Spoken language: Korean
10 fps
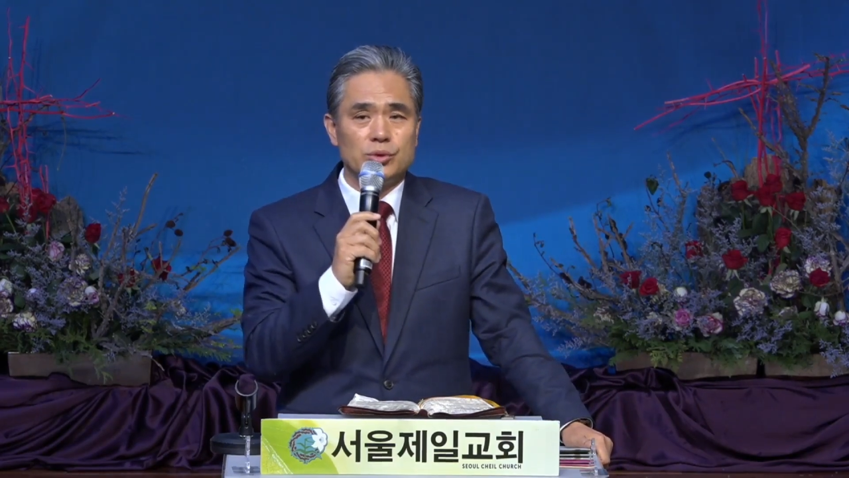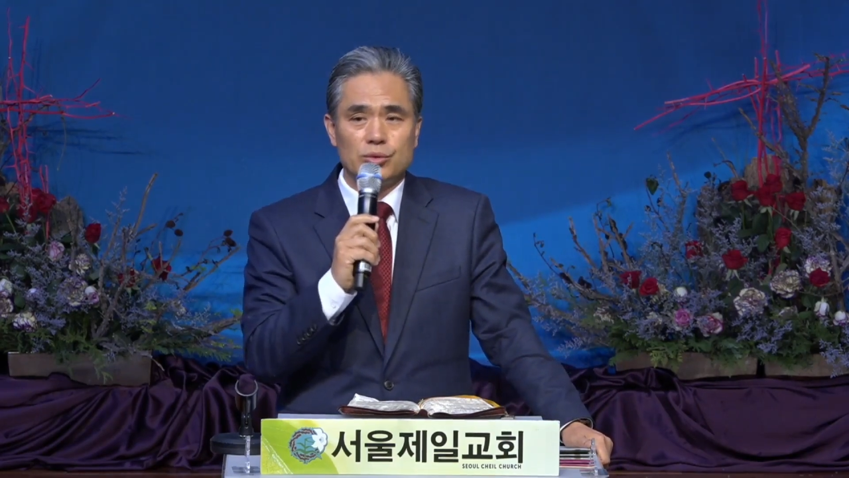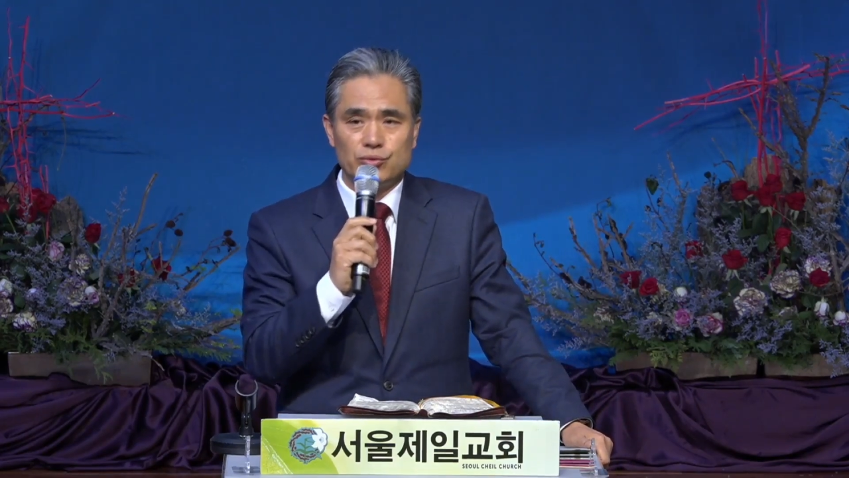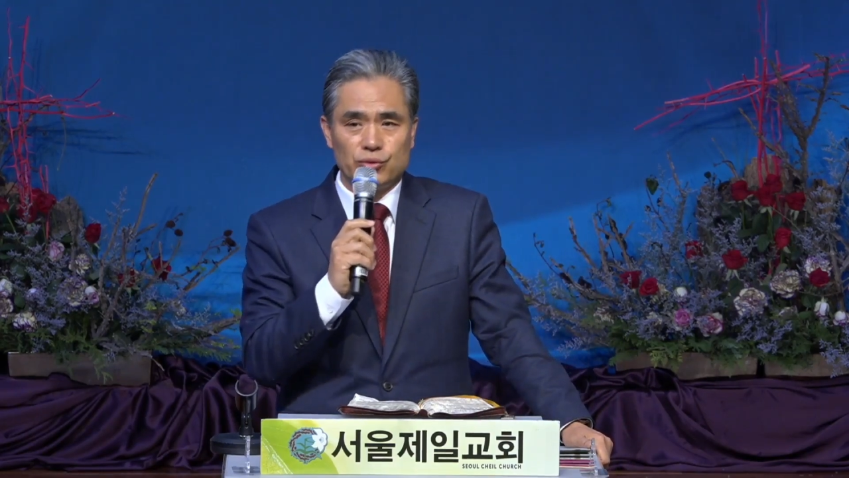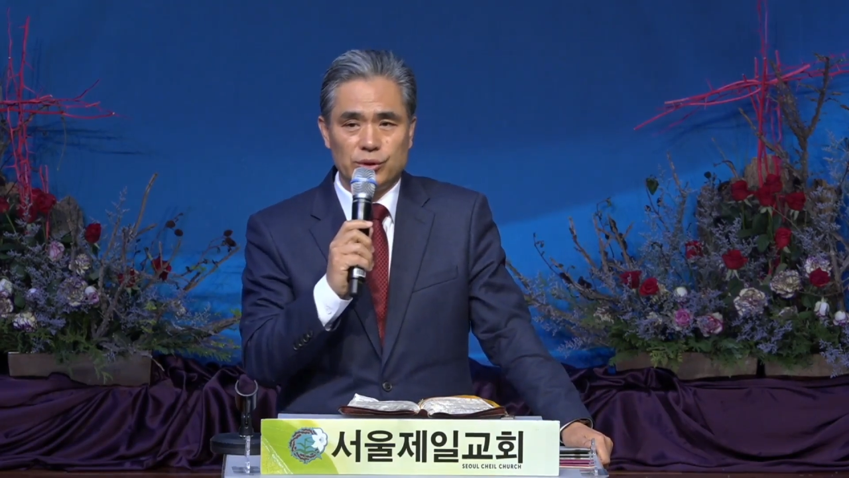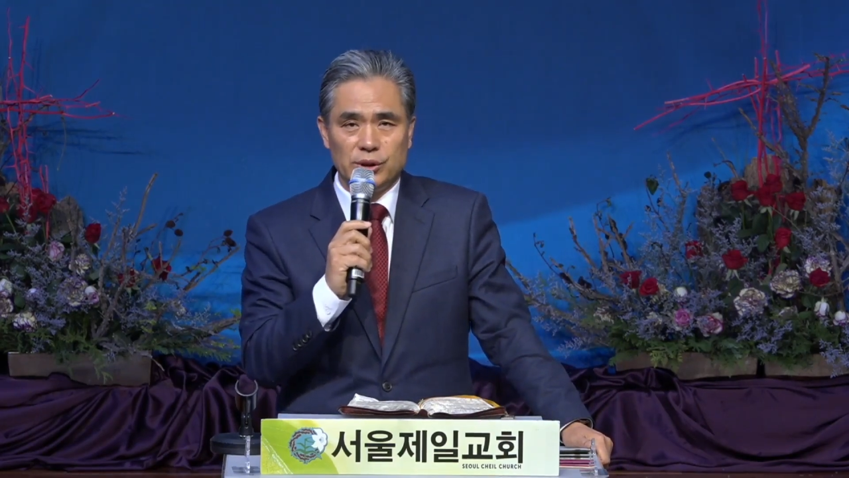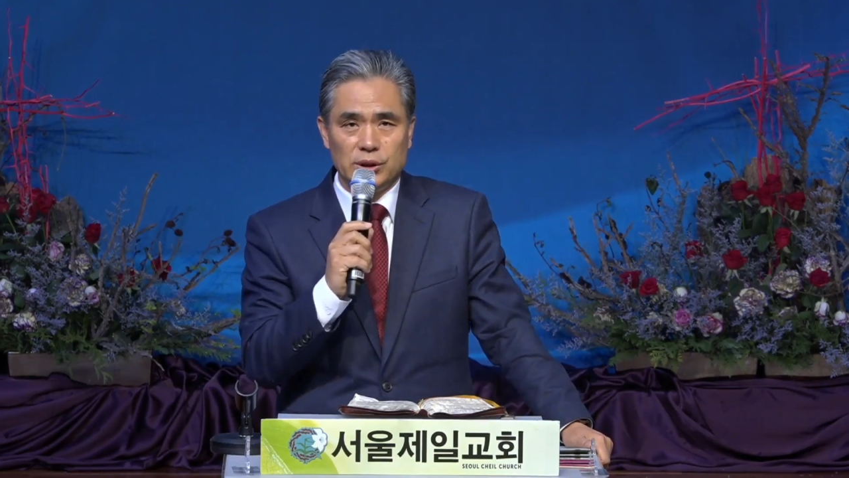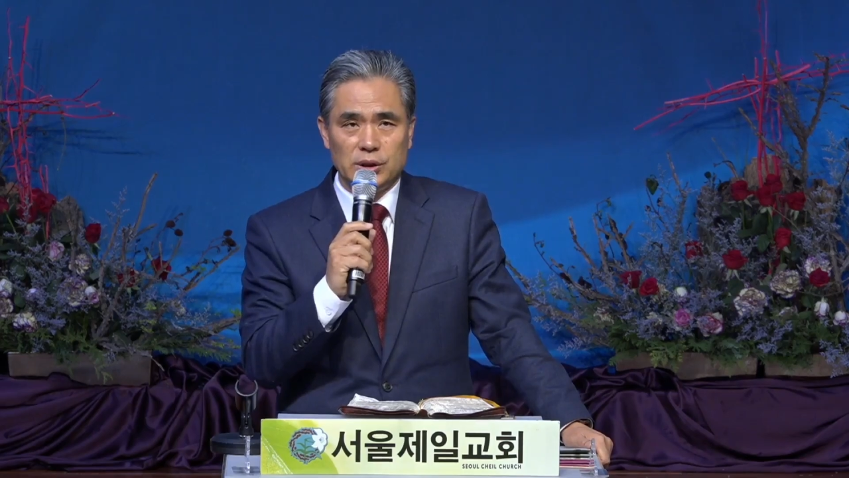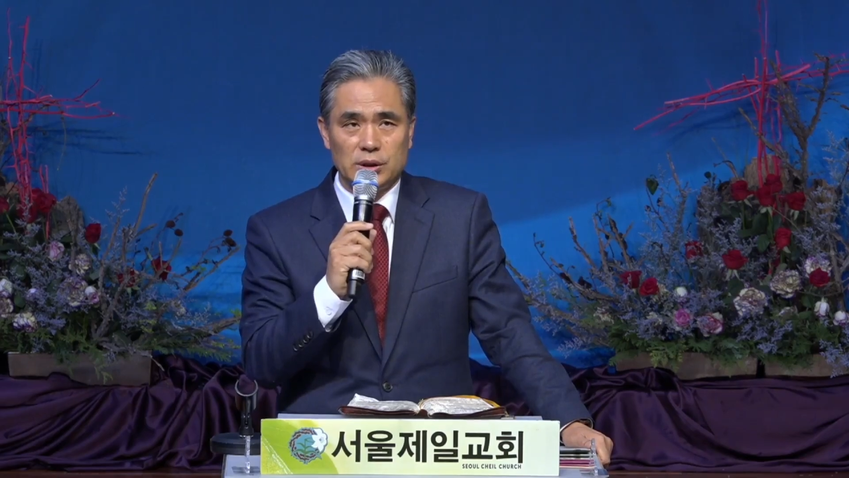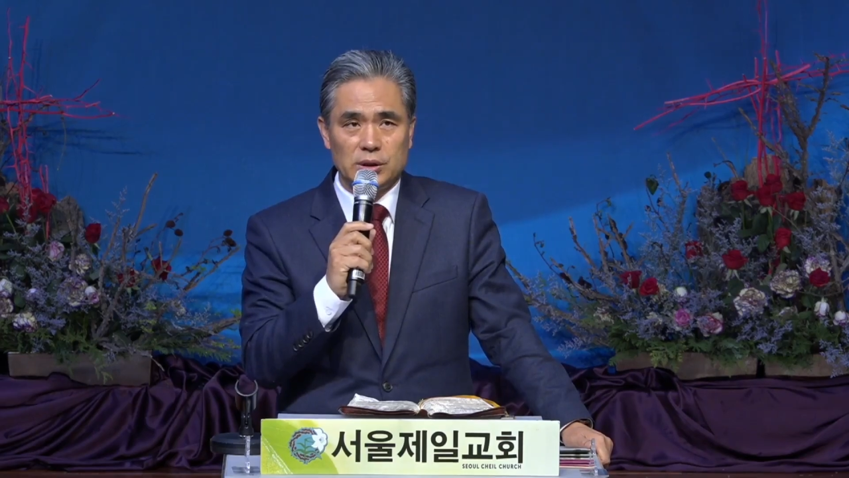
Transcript: 청춘이